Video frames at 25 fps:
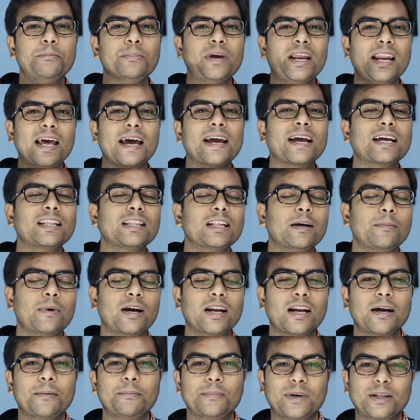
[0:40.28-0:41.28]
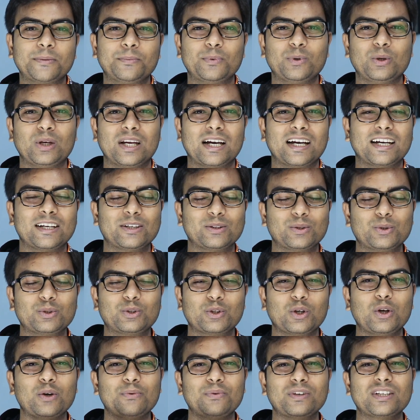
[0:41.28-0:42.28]
बेल आइकन दबाना मत भूलना तो
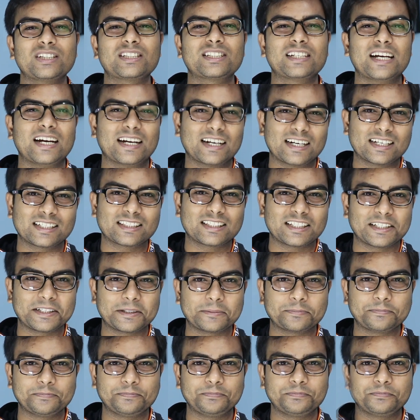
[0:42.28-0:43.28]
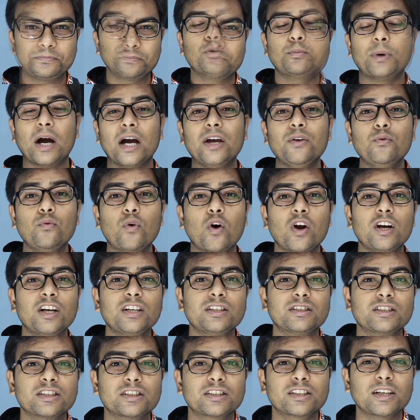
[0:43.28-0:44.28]
चलो फिर स्टार्ट करते हैं तो भाई
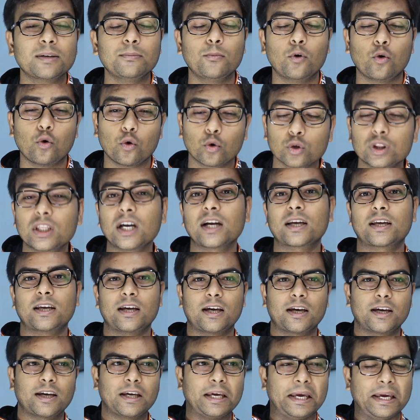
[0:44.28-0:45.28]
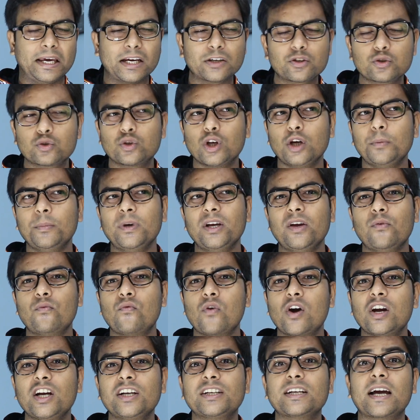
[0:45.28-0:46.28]
वॉलेट सिस्टम होता क्या है एक्चुअल में ये
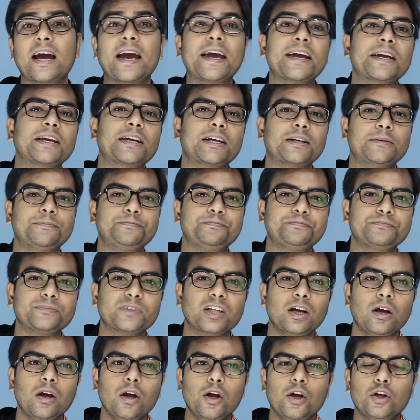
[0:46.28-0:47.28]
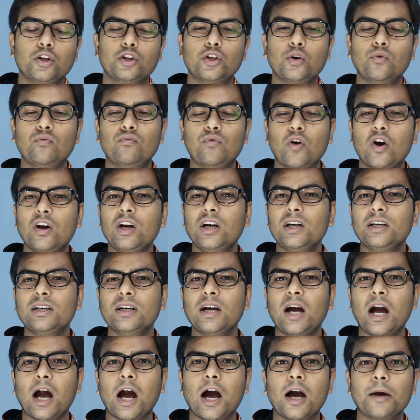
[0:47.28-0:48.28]
वॉलेट है क्या तो वॉलेट
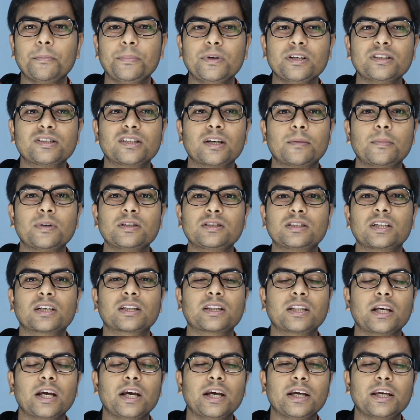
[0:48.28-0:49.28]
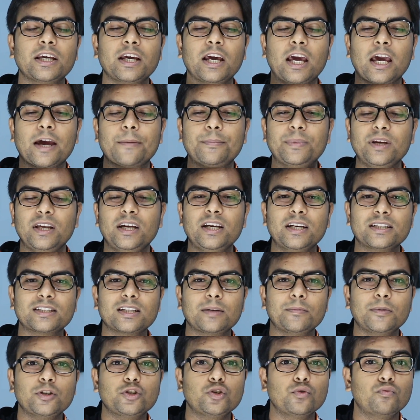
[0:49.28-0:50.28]
आप एक समझ सकते हैं कि
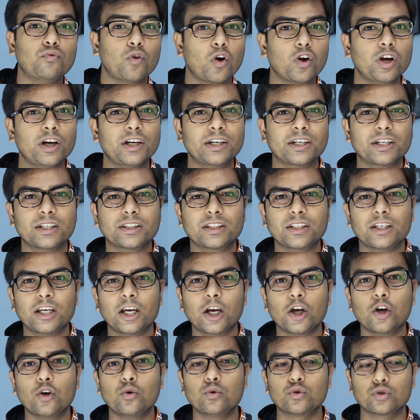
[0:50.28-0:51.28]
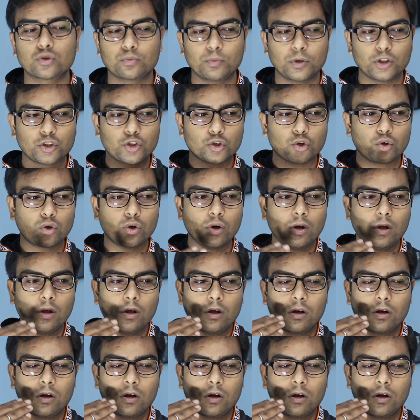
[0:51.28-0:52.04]
एप्लीकेशन में जो वॉलेट रहती है उसमें जो